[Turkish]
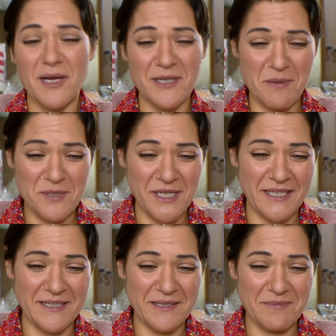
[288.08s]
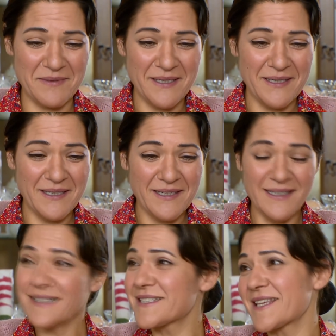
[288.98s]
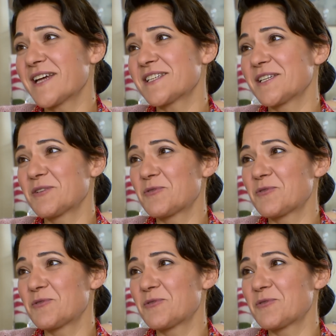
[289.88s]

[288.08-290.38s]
bayram şekeri gibi. Kız her şeyin